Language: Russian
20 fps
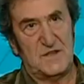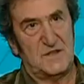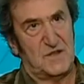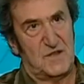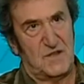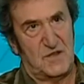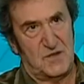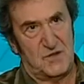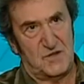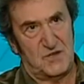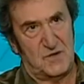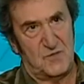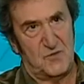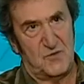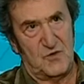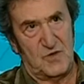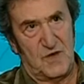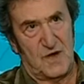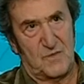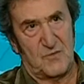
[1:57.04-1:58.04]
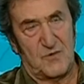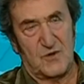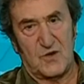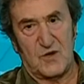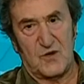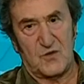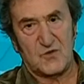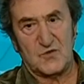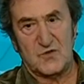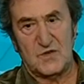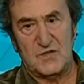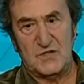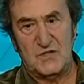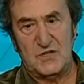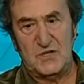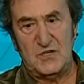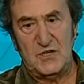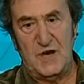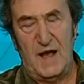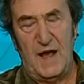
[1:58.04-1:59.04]
это и ни к чему, ярмарка
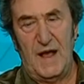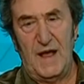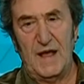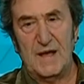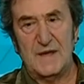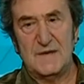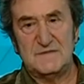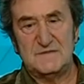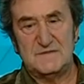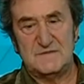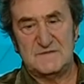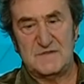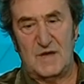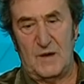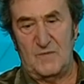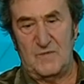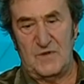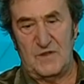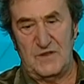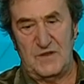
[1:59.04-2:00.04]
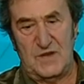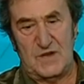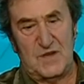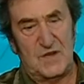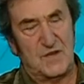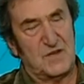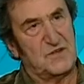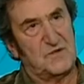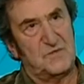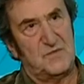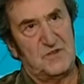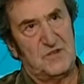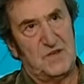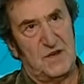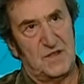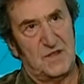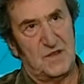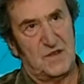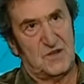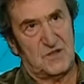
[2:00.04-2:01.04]
русскоязычная. Там было несколько
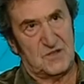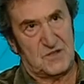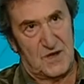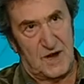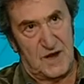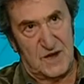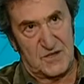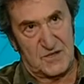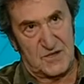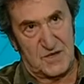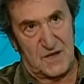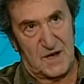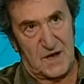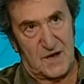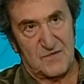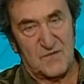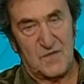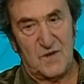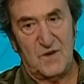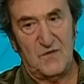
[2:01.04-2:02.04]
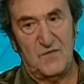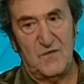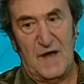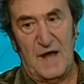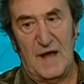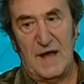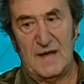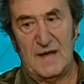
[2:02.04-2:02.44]
замечательных израильских авторов,